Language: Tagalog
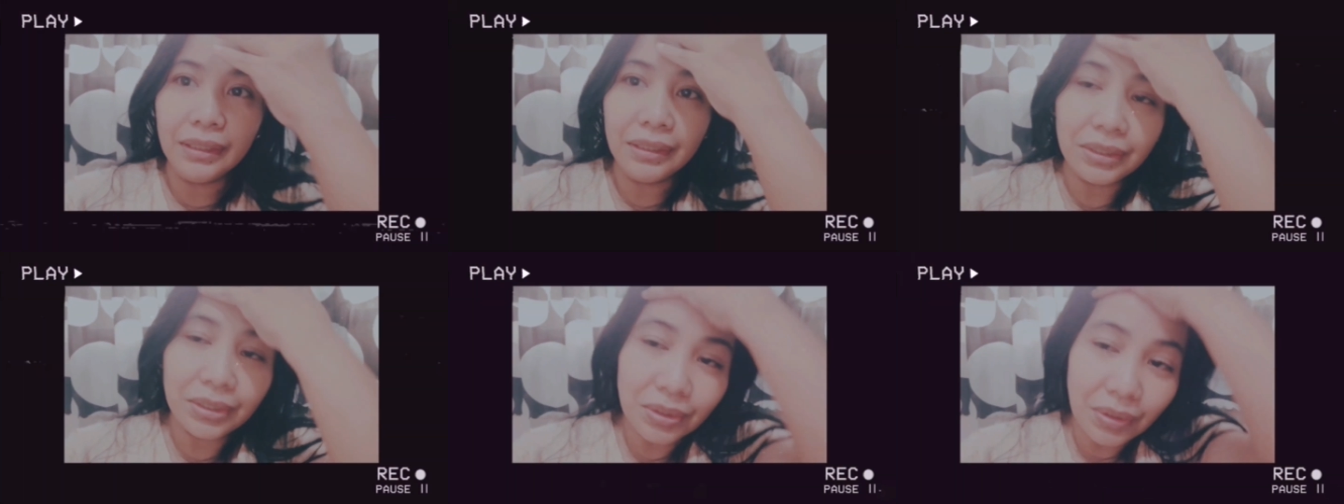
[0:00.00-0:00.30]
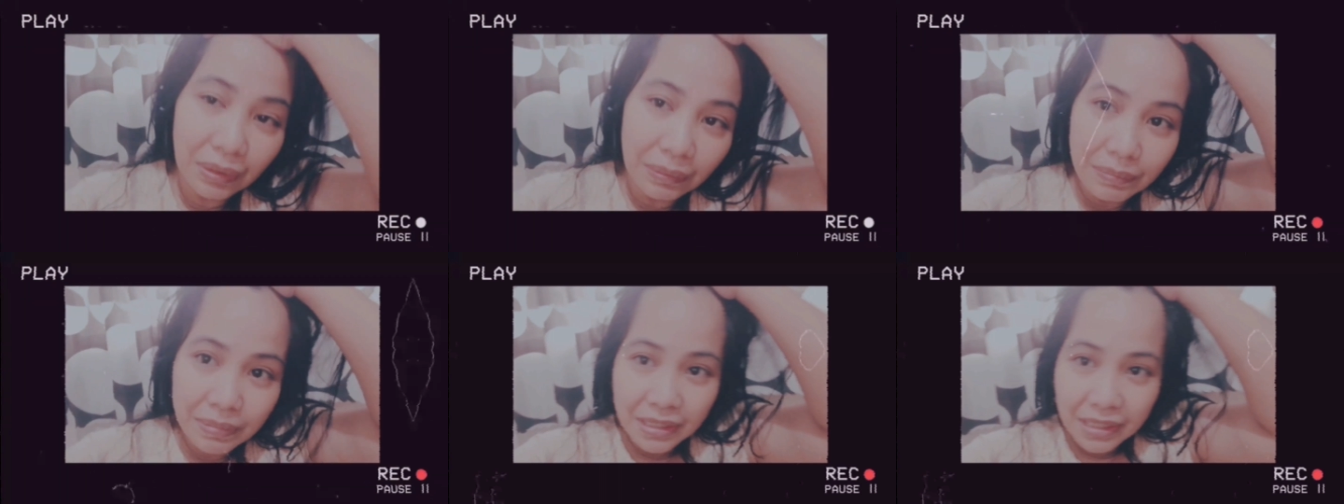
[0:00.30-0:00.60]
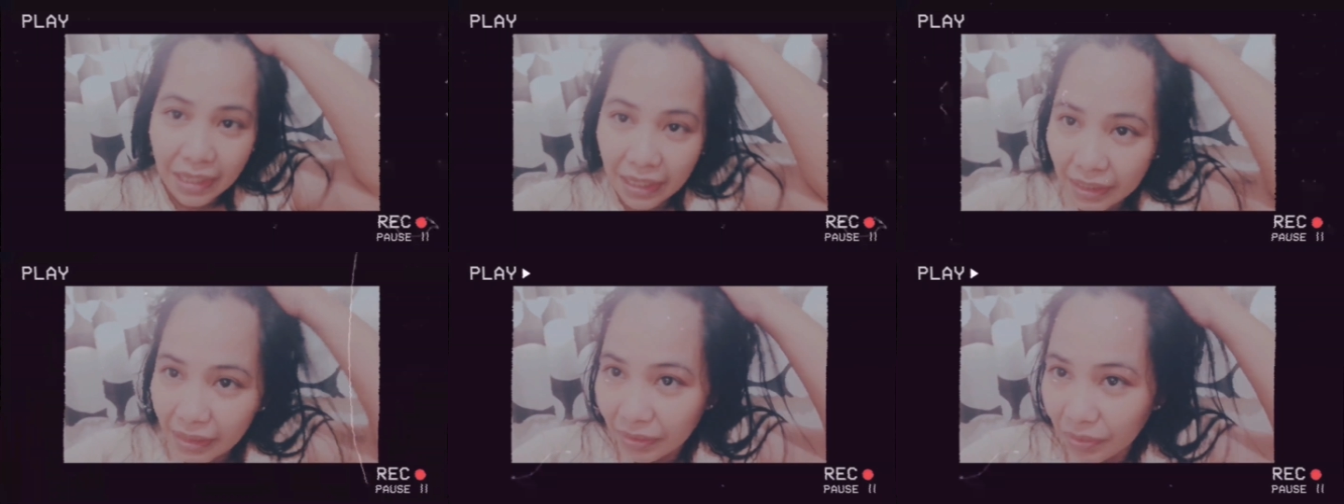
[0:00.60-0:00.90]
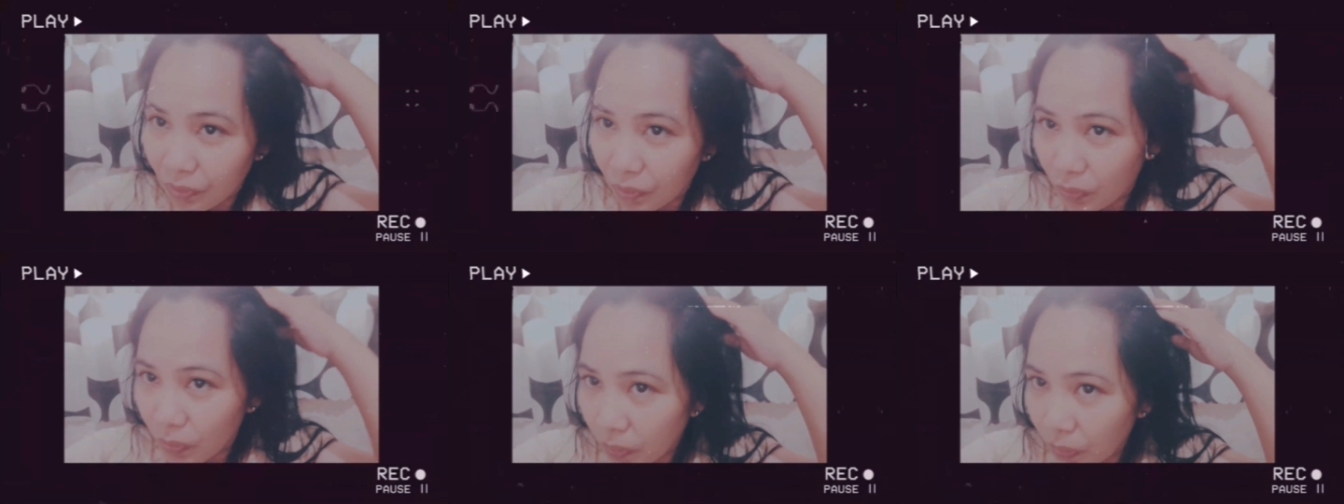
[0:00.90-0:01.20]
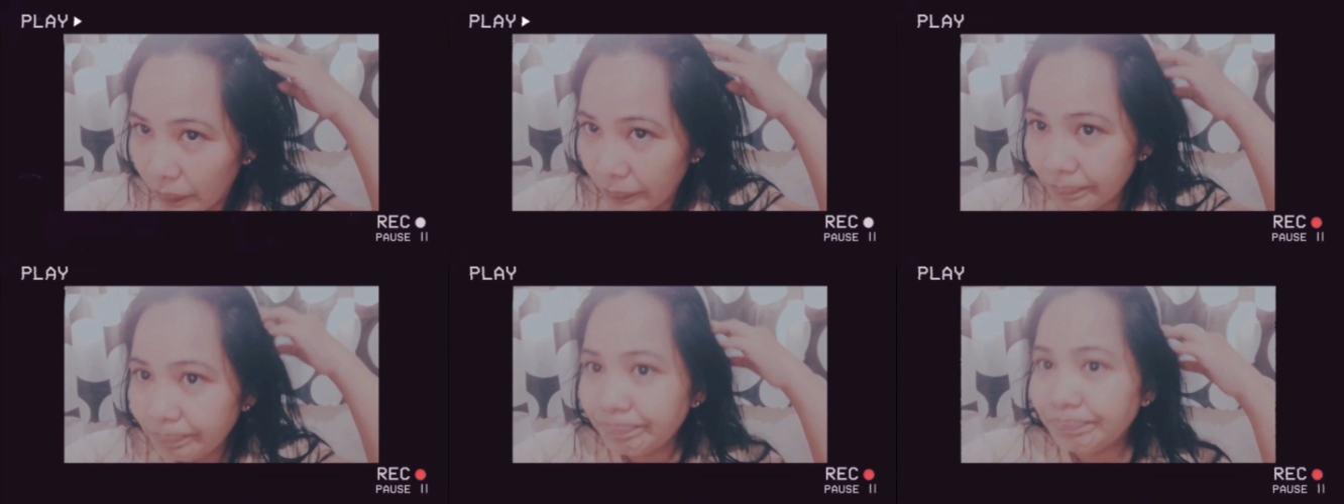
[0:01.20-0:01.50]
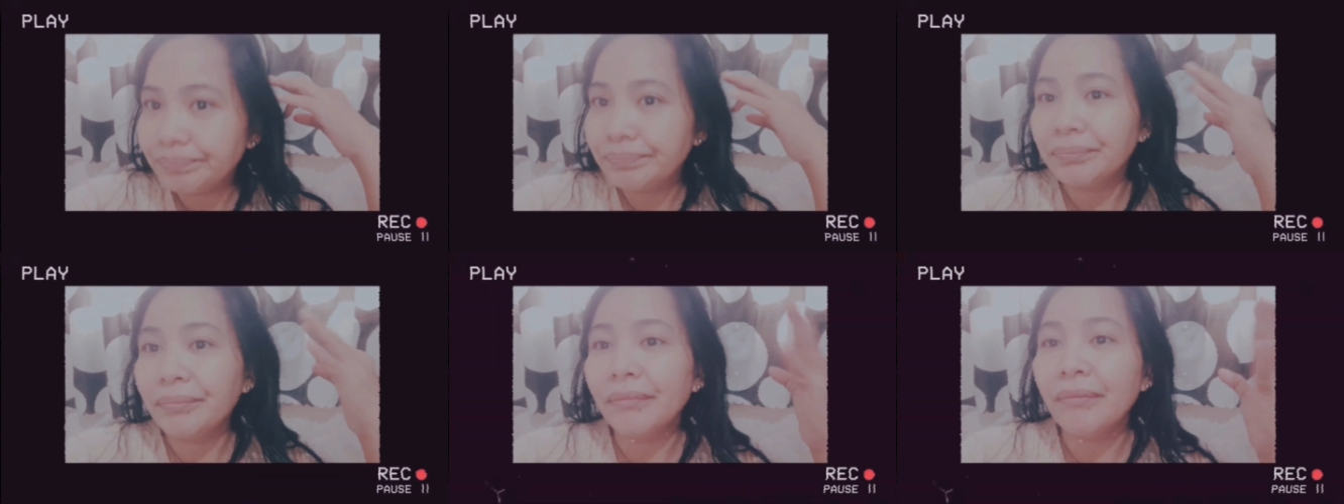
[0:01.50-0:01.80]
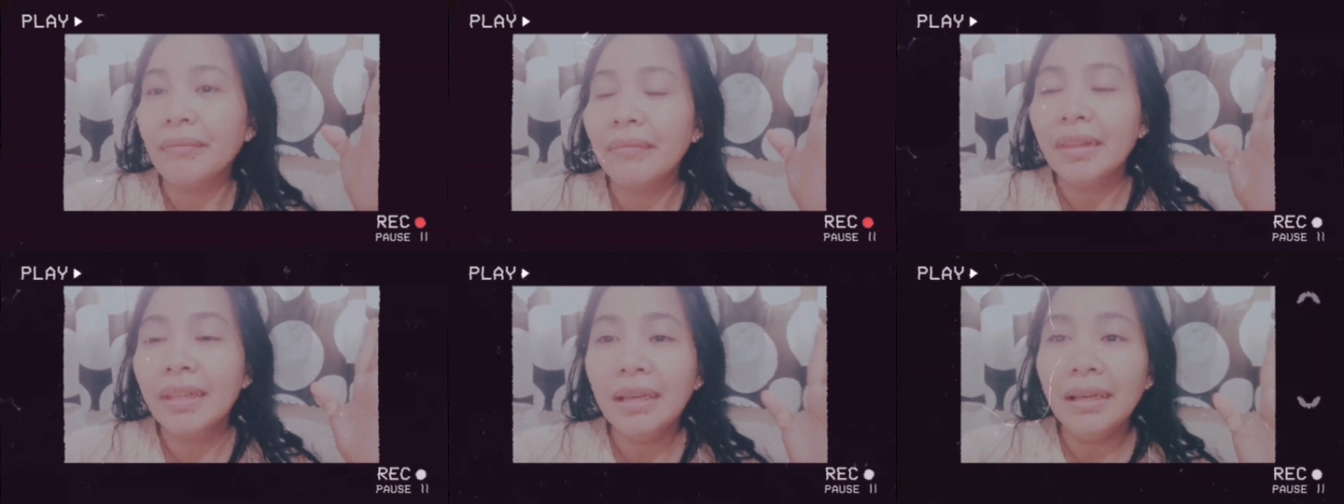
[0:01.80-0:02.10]
So, I'm staying home.
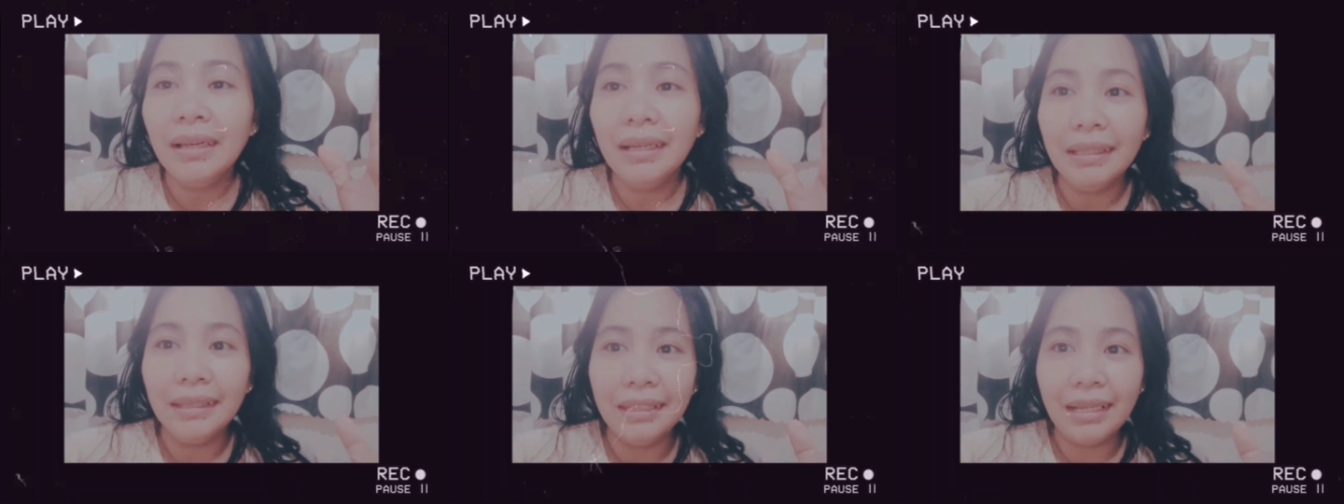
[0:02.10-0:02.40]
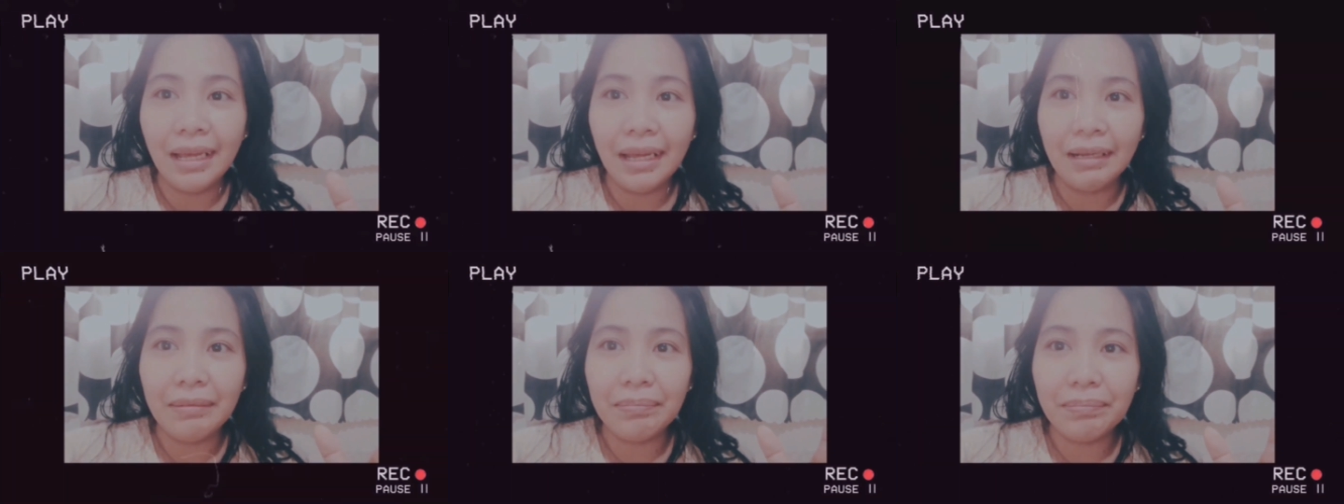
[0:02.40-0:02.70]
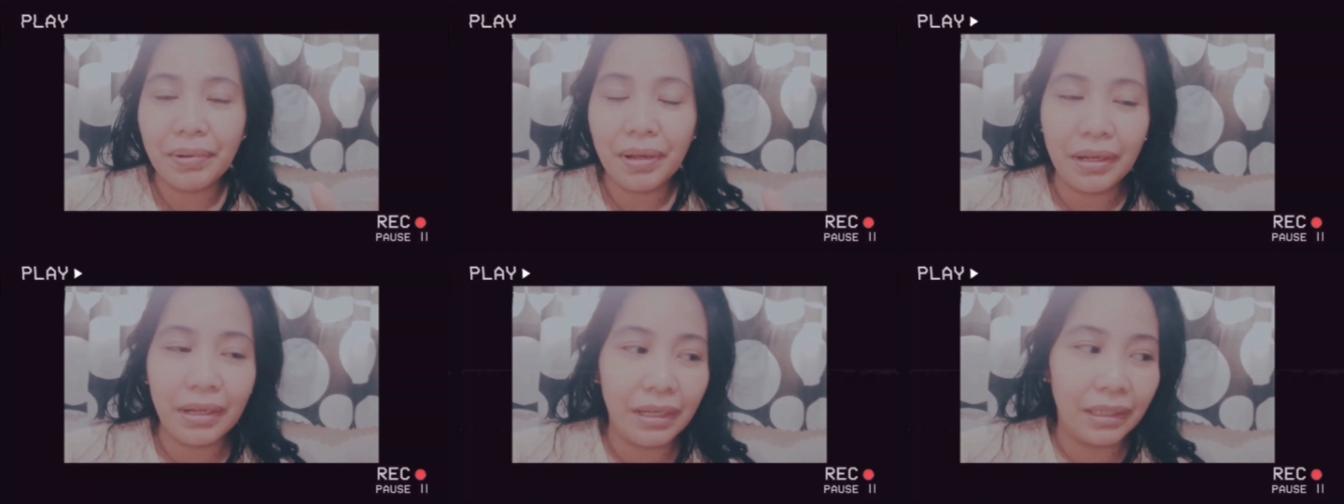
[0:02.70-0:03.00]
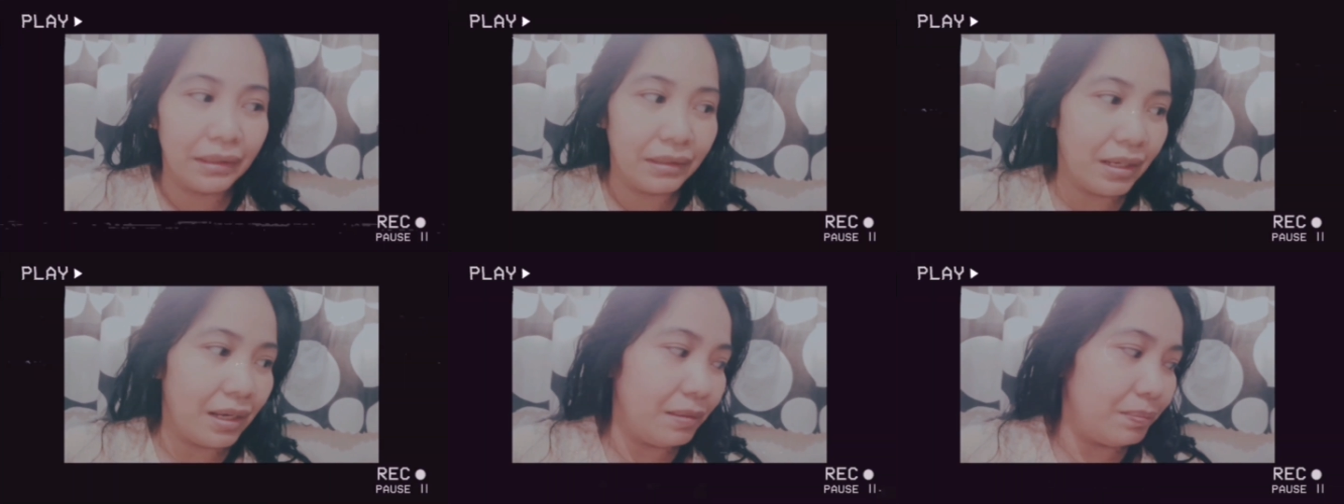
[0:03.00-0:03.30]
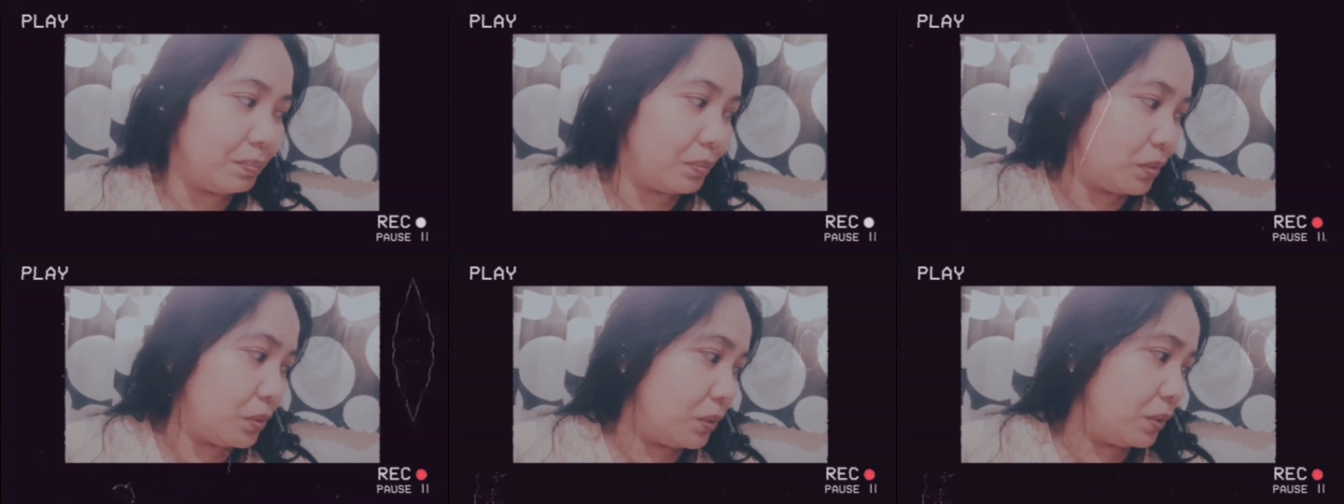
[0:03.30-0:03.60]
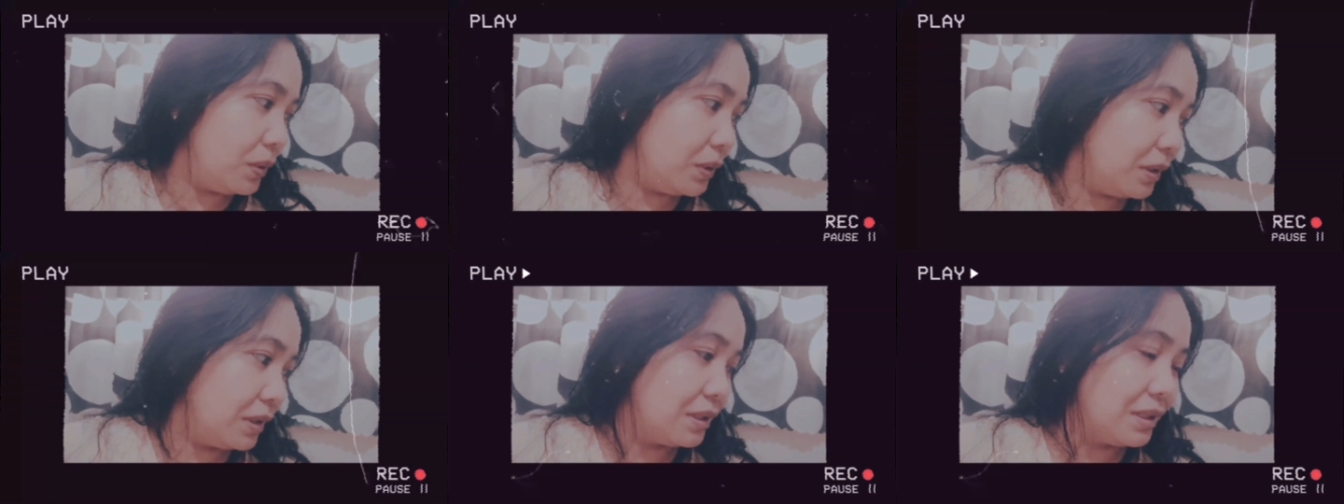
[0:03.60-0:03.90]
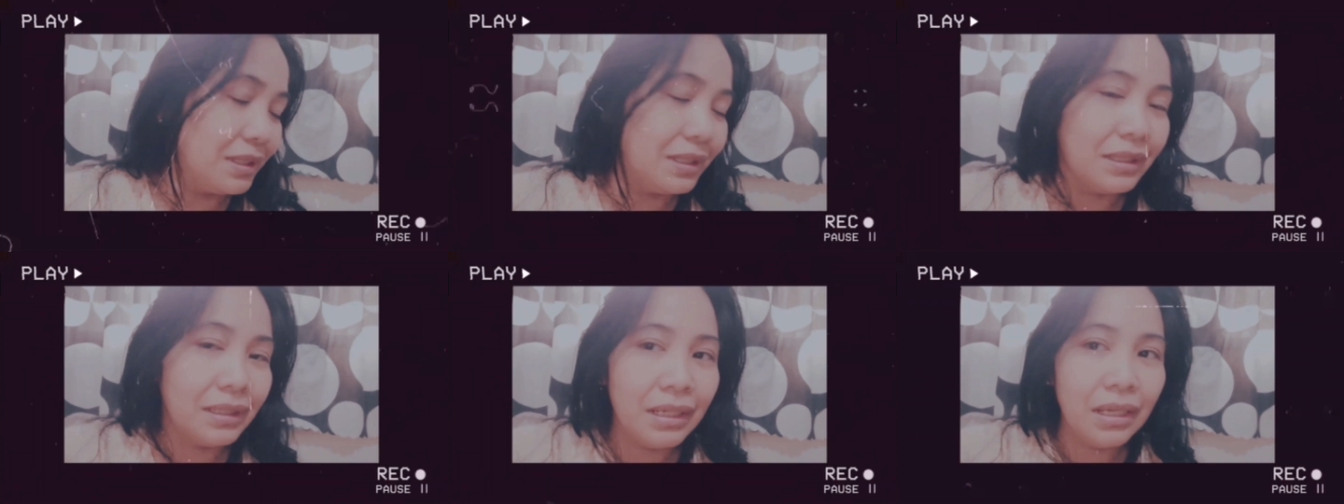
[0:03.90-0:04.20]
Then,
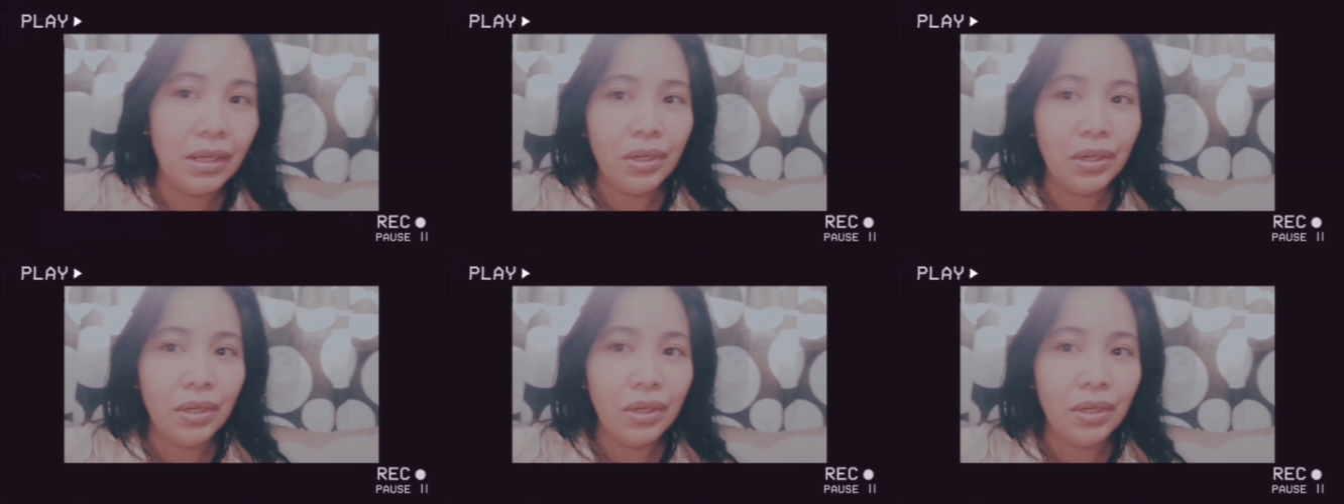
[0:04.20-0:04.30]
pagkatapos,